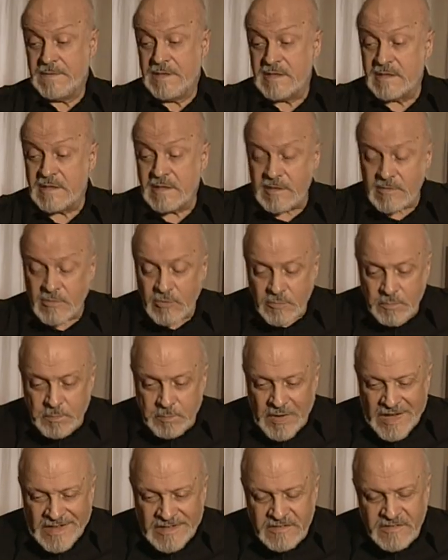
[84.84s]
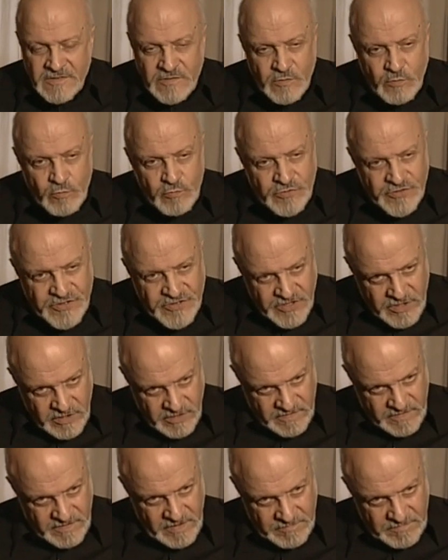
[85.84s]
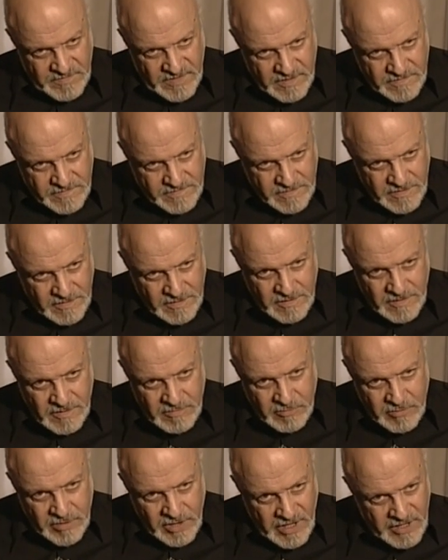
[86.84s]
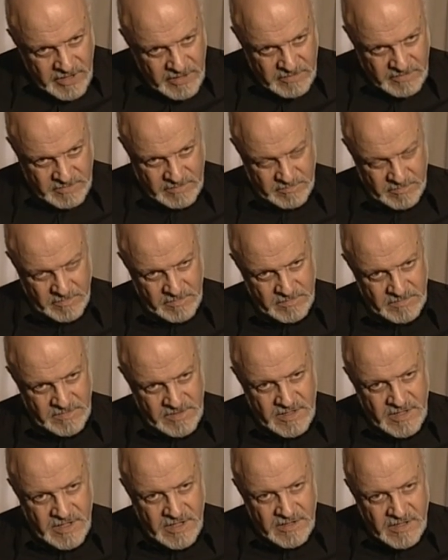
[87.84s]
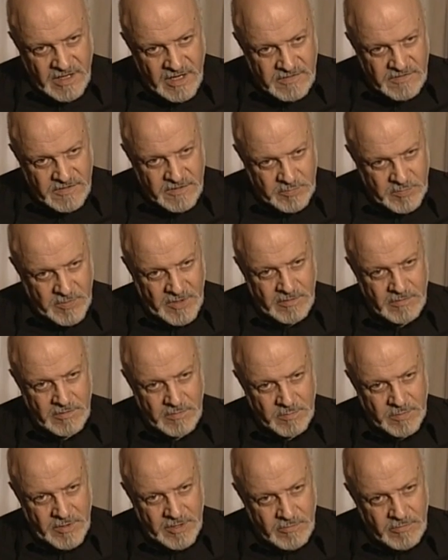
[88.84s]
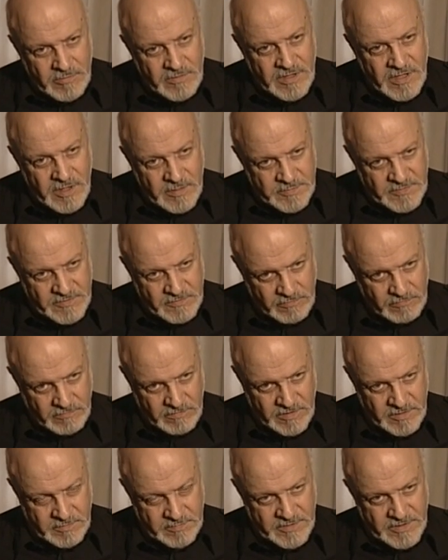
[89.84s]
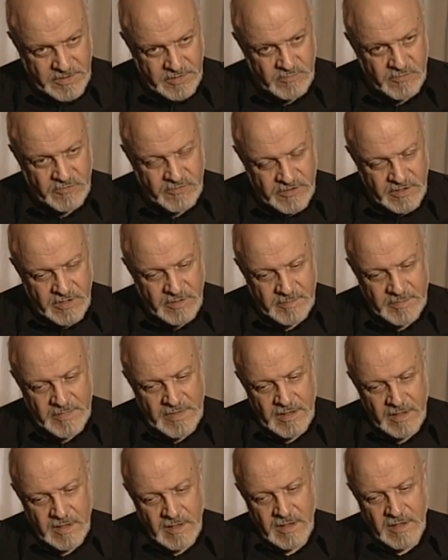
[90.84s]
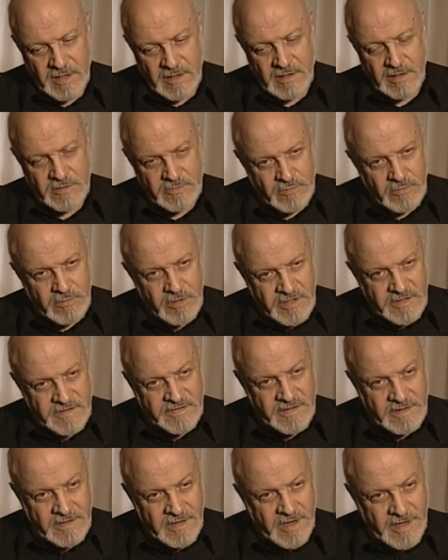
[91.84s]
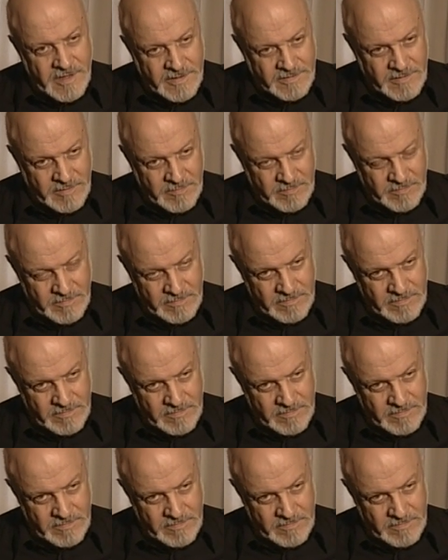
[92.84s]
Это такой ползучий советский неореализм, доходящий порой до абсурда, потому что как только за кадром